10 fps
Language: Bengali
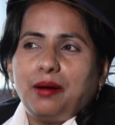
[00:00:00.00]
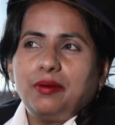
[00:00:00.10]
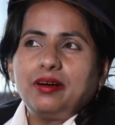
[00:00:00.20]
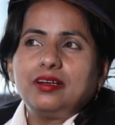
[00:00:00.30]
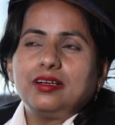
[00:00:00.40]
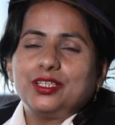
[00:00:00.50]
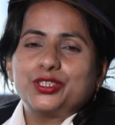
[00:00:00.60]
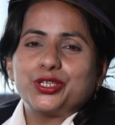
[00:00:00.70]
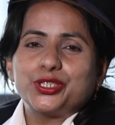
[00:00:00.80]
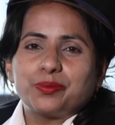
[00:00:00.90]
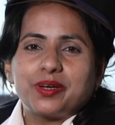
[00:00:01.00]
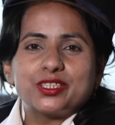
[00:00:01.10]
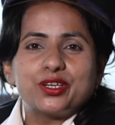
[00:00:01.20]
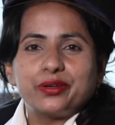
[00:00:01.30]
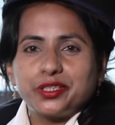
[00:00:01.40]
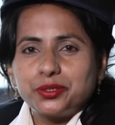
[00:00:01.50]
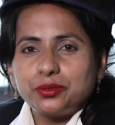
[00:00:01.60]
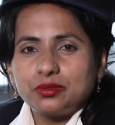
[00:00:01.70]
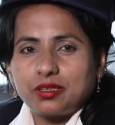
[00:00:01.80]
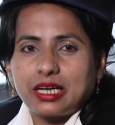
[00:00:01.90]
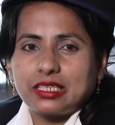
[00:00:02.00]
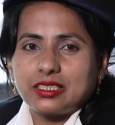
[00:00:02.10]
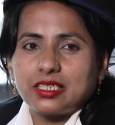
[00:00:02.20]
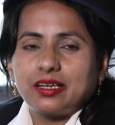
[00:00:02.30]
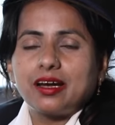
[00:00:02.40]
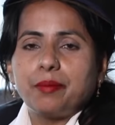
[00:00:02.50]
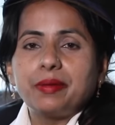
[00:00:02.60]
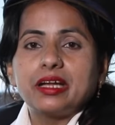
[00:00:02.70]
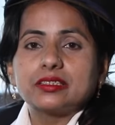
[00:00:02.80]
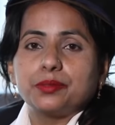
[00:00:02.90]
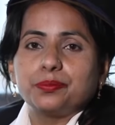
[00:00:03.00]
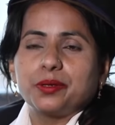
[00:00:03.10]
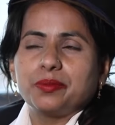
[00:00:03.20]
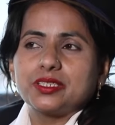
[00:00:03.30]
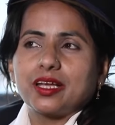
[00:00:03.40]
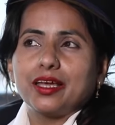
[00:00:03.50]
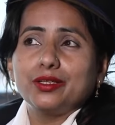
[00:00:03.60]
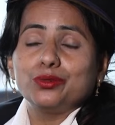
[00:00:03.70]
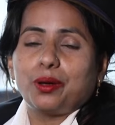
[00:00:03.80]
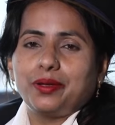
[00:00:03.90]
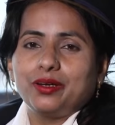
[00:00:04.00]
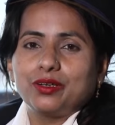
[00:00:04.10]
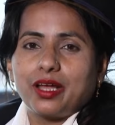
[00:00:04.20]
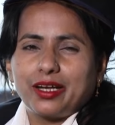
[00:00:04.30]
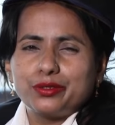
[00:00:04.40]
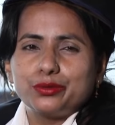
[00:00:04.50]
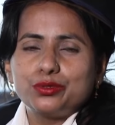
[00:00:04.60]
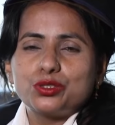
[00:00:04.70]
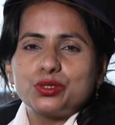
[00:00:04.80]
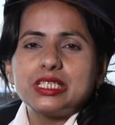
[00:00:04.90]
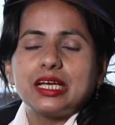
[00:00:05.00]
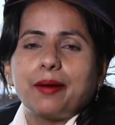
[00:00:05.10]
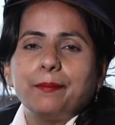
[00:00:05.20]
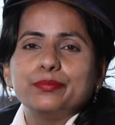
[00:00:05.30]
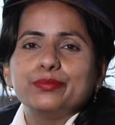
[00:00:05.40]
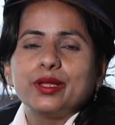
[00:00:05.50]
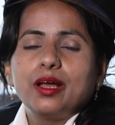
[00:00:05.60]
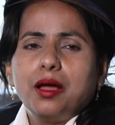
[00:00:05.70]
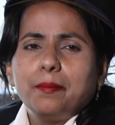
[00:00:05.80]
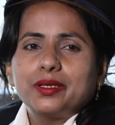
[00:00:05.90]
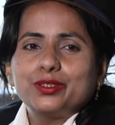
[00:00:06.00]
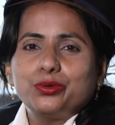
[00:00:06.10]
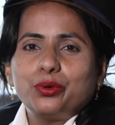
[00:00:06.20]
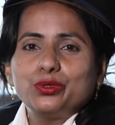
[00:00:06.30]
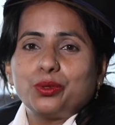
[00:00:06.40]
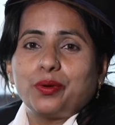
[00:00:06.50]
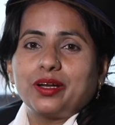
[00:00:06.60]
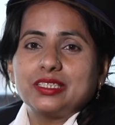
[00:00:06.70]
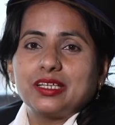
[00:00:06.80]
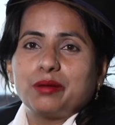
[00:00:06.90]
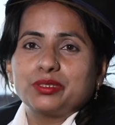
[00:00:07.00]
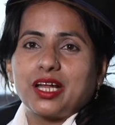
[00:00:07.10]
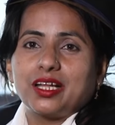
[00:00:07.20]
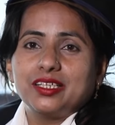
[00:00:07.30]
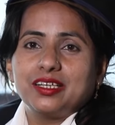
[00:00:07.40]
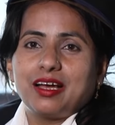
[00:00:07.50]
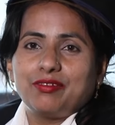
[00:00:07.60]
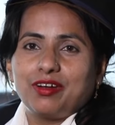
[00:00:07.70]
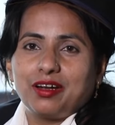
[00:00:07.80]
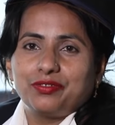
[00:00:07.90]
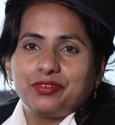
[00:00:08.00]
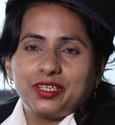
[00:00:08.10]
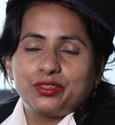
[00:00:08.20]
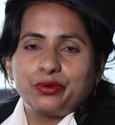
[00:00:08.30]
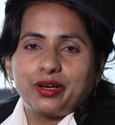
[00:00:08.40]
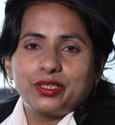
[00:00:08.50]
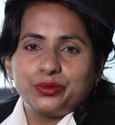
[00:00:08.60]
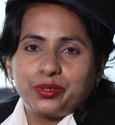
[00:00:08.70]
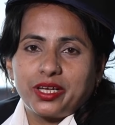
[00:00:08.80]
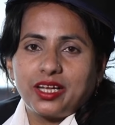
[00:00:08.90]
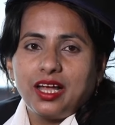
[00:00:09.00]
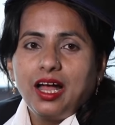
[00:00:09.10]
আমার শৈশবটা আসলে অনেক সুন্দর কেটেছে গ্রামের একটা পরিবেশে কিন্তু আমি একটু দুষ্ট ছিলাম মানে দুরন্তপনা ছিলাম সারাদিন লাফালাফি দৌড়াদৌড়ি